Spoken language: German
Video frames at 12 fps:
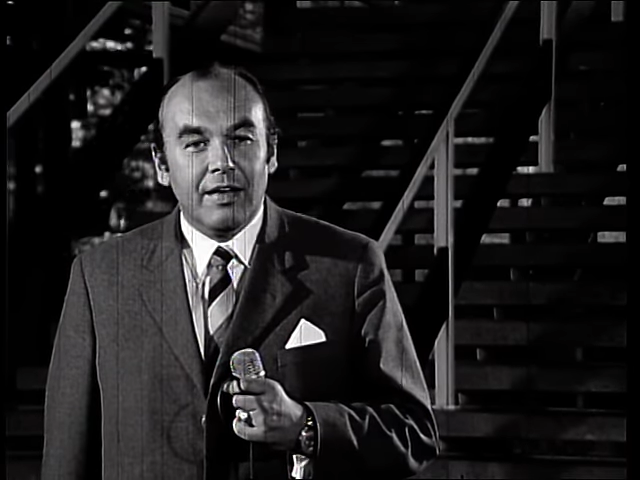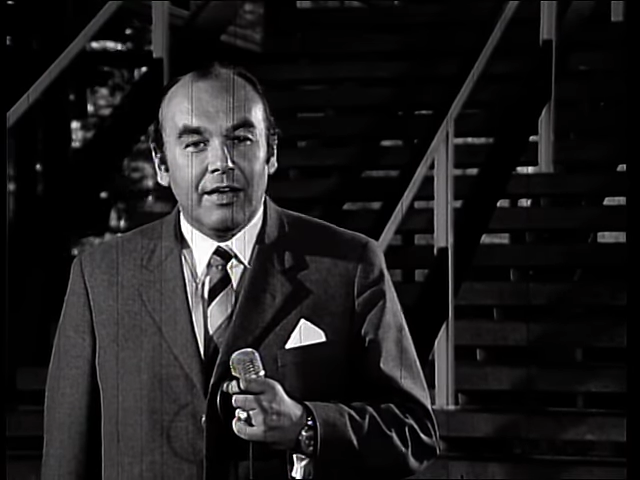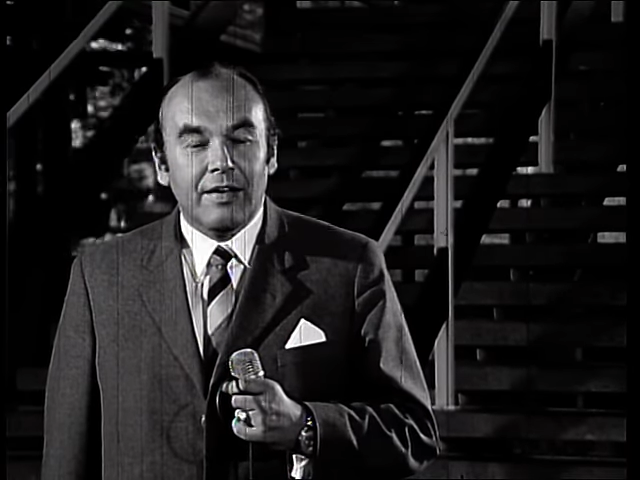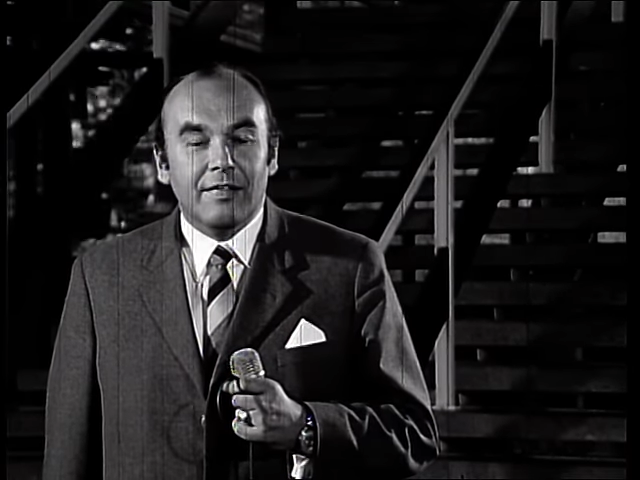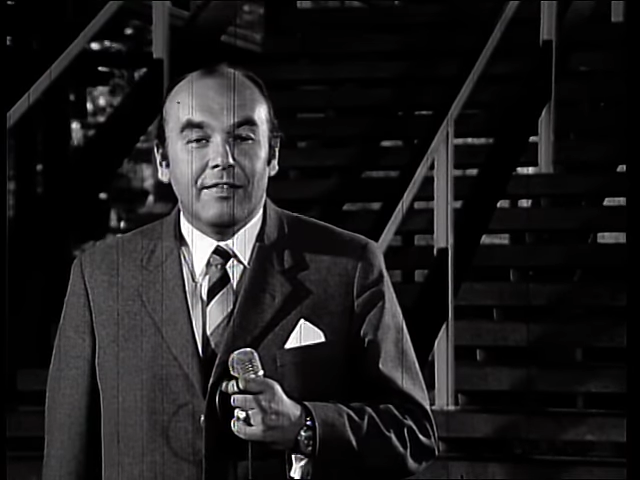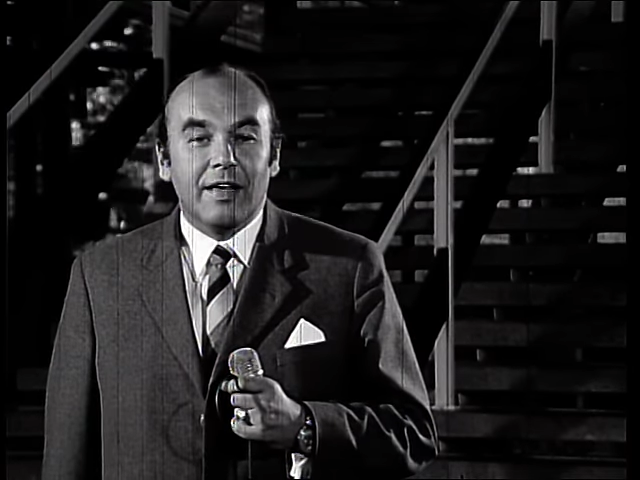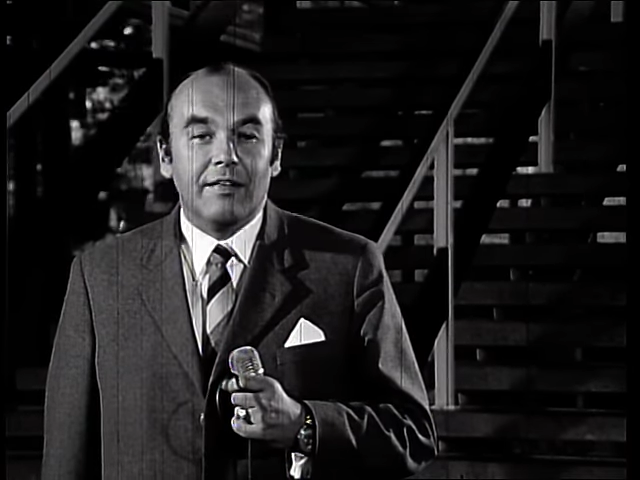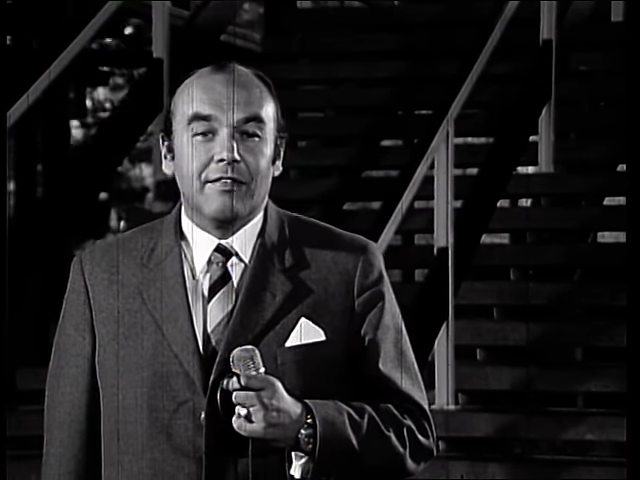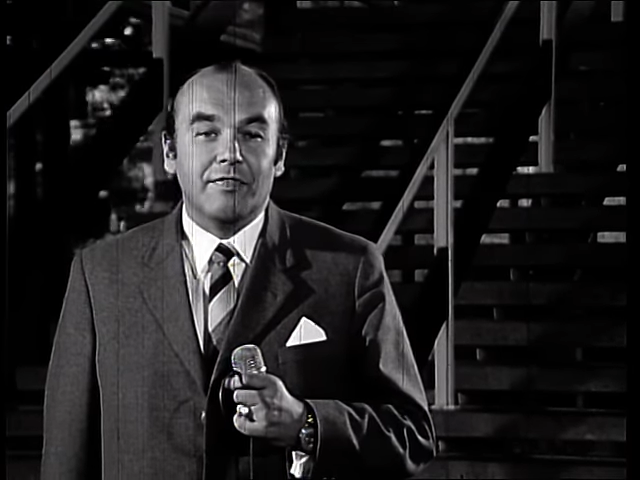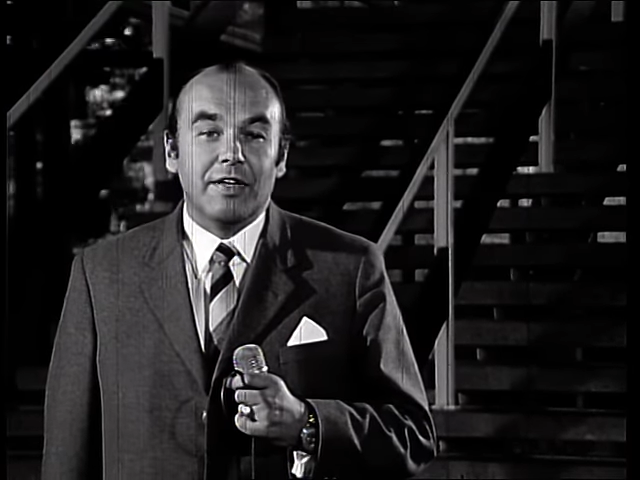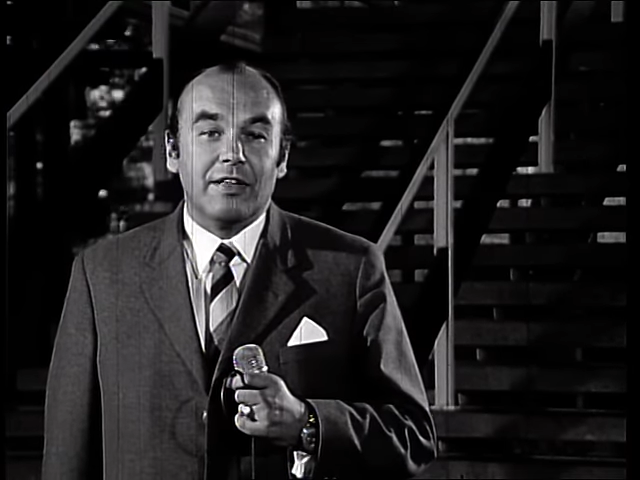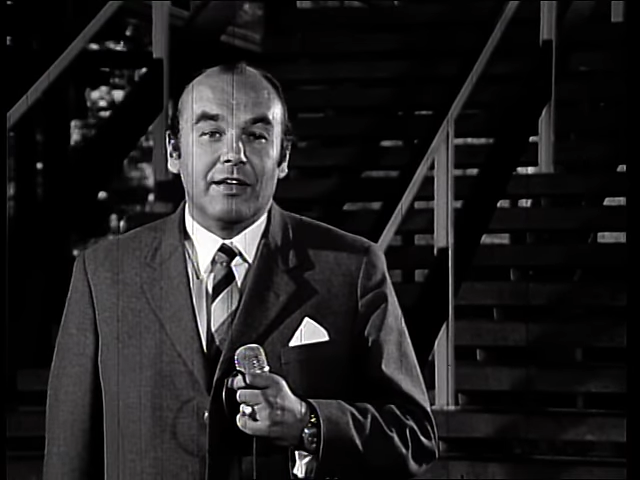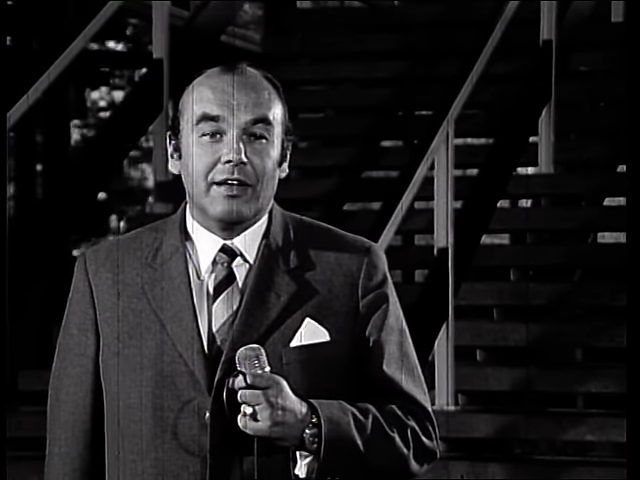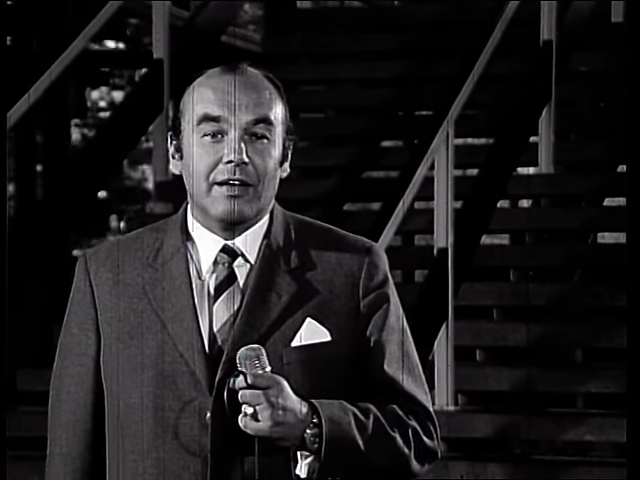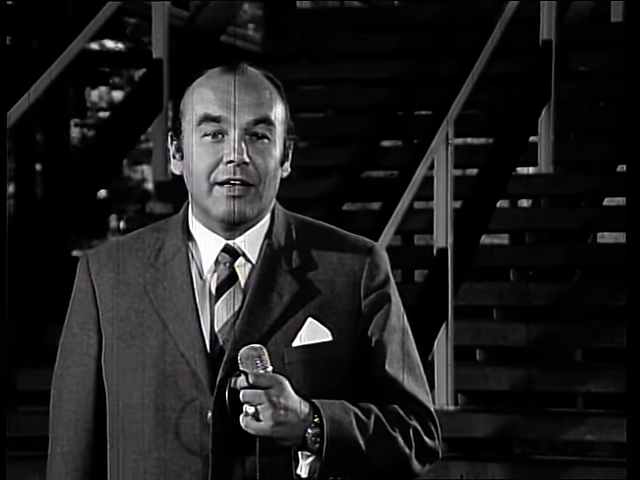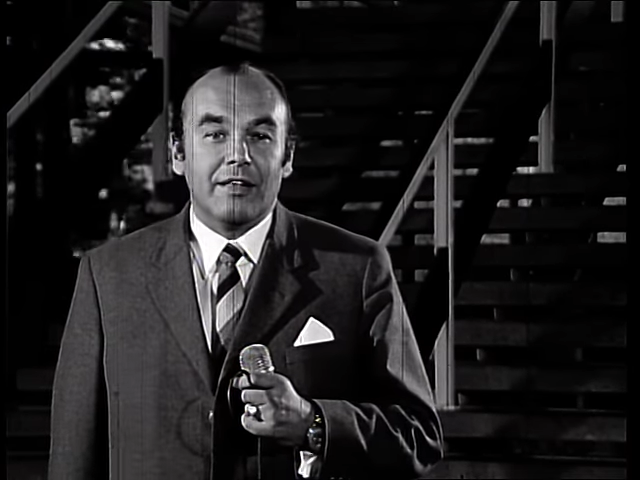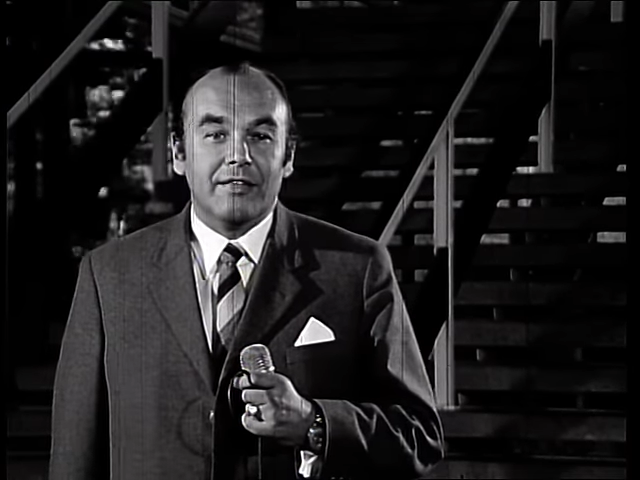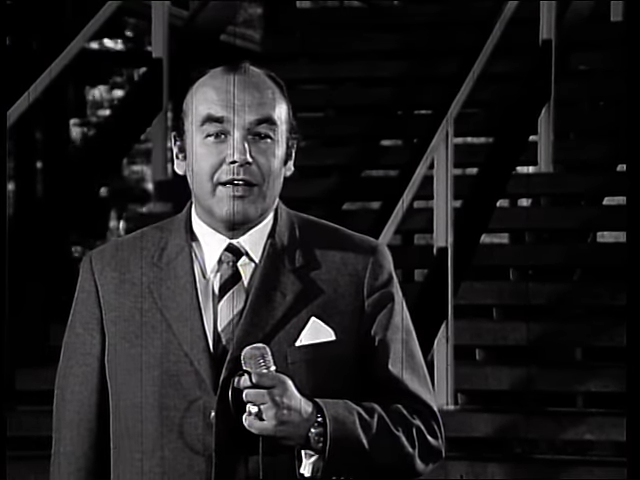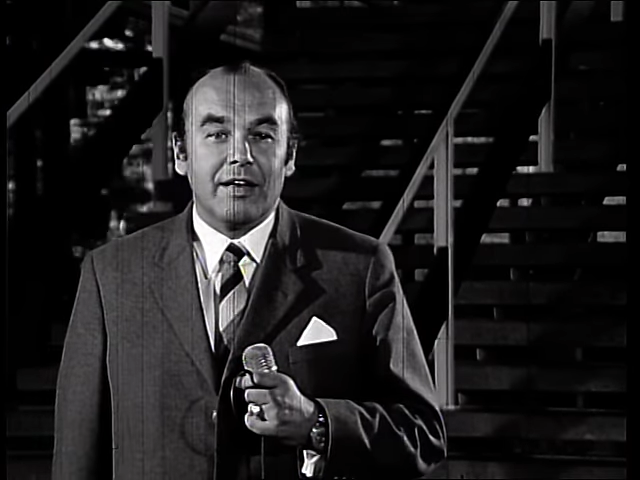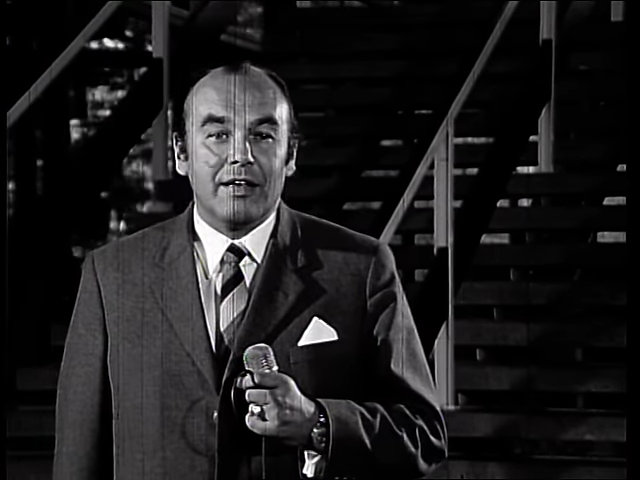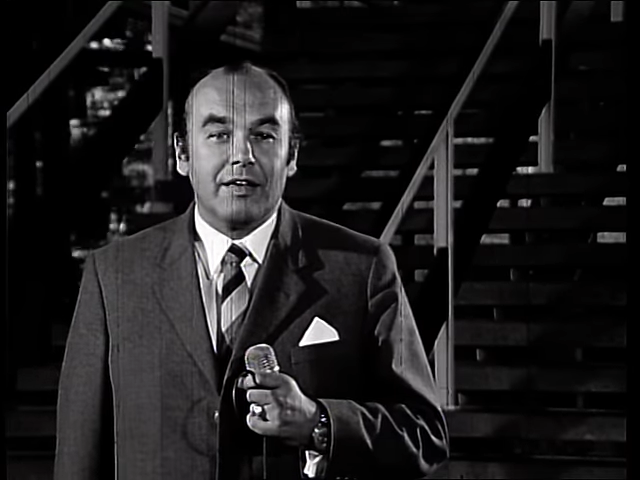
ist jetzt wieder in seine